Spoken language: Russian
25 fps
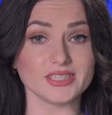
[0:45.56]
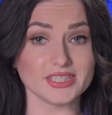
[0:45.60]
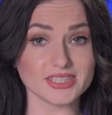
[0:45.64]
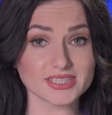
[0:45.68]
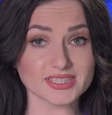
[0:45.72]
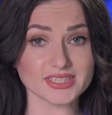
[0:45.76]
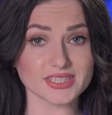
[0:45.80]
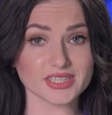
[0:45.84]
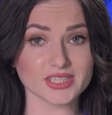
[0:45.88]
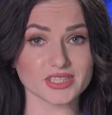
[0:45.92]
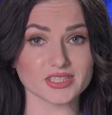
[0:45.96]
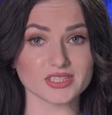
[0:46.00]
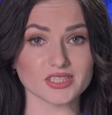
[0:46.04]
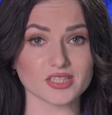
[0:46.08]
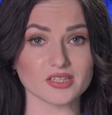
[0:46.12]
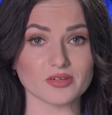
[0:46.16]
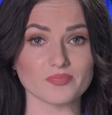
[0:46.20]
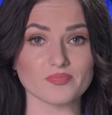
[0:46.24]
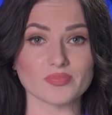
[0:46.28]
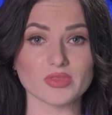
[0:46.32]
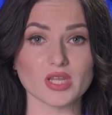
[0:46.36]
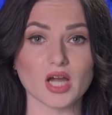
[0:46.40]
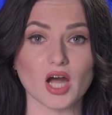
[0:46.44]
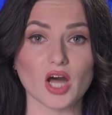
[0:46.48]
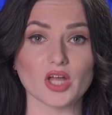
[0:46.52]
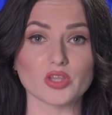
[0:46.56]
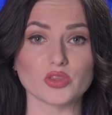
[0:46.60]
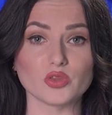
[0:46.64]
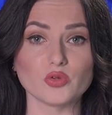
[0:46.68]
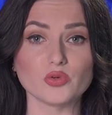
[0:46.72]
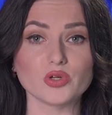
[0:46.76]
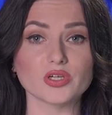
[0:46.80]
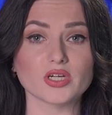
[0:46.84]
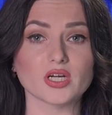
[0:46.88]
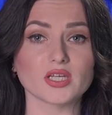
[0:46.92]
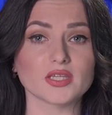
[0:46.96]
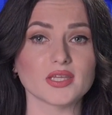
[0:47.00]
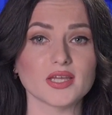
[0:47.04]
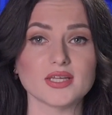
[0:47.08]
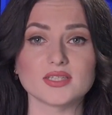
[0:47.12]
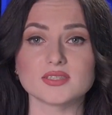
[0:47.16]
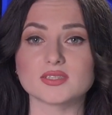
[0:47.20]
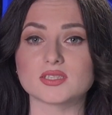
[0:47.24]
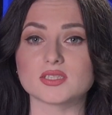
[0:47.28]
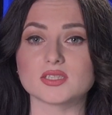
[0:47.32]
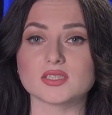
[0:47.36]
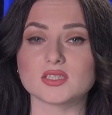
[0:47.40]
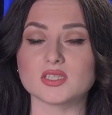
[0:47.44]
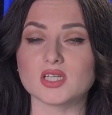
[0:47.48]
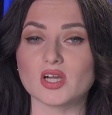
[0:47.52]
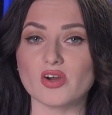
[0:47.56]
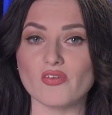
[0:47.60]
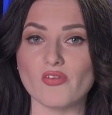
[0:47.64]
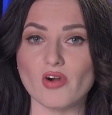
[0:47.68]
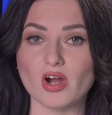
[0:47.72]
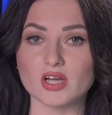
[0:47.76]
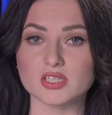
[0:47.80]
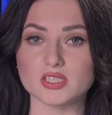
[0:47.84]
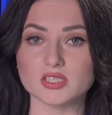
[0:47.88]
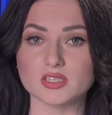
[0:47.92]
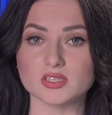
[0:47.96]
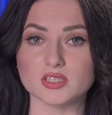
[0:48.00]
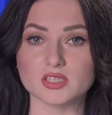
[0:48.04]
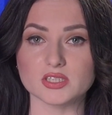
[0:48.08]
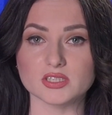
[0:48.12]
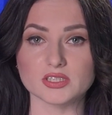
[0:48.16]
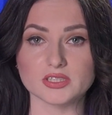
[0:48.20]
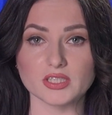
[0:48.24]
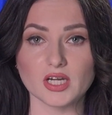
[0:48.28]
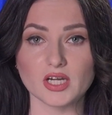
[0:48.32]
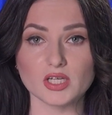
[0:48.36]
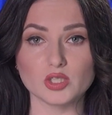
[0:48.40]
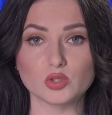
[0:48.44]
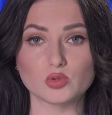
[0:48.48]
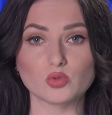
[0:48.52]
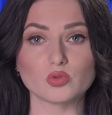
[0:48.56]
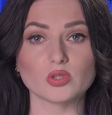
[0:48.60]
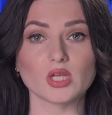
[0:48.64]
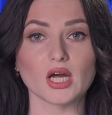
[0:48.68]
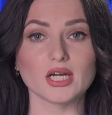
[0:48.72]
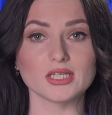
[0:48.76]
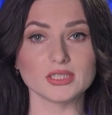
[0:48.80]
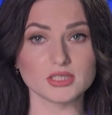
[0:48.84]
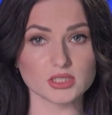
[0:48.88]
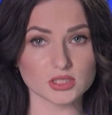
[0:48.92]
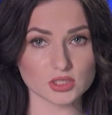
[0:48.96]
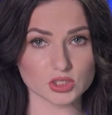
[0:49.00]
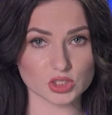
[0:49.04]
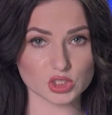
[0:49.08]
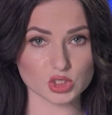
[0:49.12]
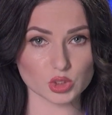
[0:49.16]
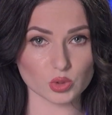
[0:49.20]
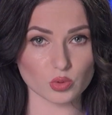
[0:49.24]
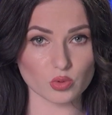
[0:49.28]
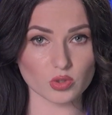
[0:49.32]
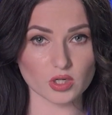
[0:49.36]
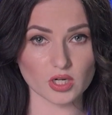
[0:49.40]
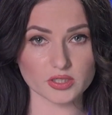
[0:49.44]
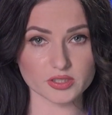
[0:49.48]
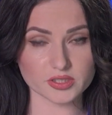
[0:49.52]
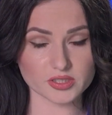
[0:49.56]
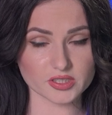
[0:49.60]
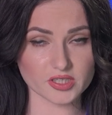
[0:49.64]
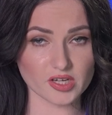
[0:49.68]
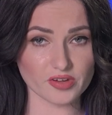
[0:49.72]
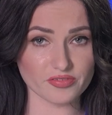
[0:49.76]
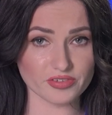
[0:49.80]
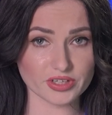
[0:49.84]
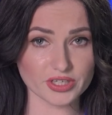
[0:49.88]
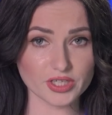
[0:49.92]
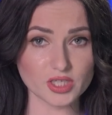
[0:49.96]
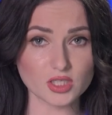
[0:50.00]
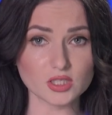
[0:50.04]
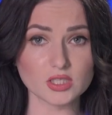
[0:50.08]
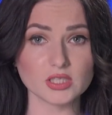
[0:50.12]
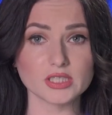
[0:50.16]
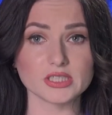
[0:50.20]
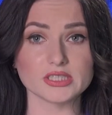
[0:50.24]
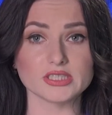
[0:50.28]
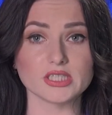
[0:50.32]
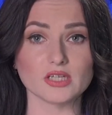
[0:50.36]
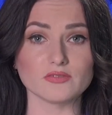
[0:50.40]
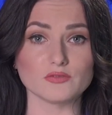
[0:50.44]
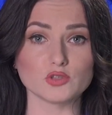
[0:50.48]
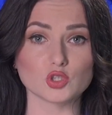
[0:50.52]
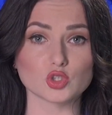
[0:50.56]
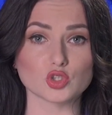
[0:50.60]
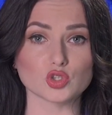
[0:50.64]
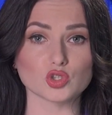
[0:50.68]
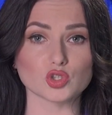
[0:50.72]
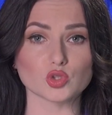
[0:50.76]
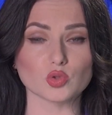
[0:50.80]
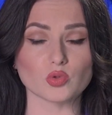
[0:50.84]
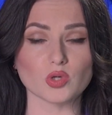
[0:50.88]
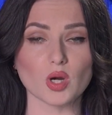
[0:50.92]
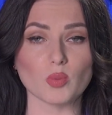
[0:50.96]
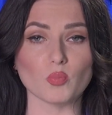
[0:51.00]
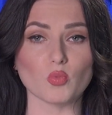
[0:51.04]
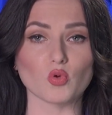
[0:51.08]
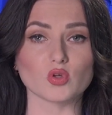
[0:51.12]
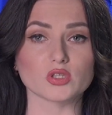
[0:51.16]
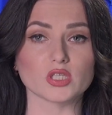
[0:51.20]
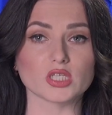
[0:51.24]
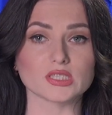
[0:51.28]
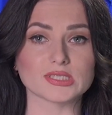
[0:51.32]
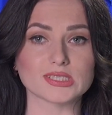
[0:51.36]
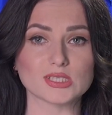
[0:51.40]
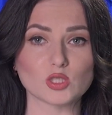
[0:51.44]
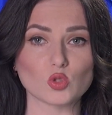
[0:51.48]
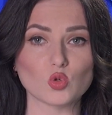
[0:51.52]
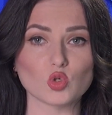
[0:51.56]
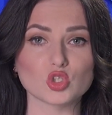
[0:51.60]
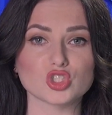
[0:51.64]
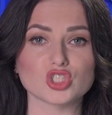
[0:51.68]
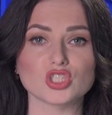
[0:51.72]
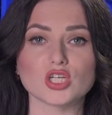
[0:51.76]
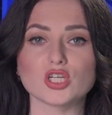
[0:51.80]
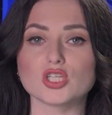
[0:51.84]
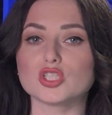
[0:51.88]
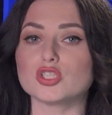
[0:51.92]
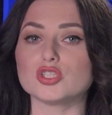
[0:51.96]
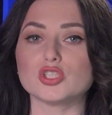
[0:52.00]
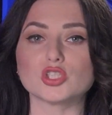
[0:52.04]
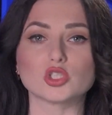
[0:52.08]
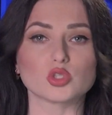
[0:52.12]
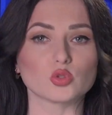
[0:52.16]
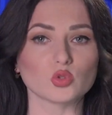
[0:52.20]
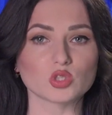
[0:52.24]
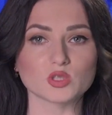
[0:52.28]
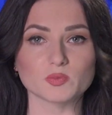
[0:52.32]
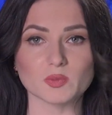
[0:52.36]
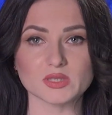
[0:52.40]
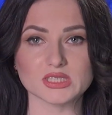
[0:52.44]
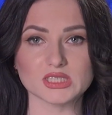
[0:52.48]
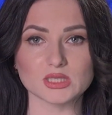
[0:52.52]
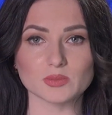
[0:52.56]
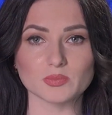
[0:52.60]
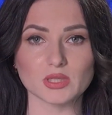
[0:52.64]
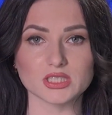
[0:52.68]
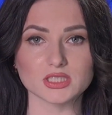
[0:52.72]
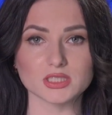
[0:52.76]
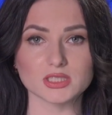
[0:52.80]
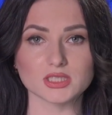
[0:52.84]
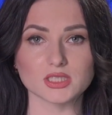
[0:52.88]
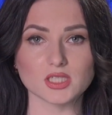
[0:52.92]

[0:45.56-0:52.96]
Искренне Одной каденции не хватит. Я иду на один срок, как и говорил. Я вижу, что работа сложная, никто спасибо не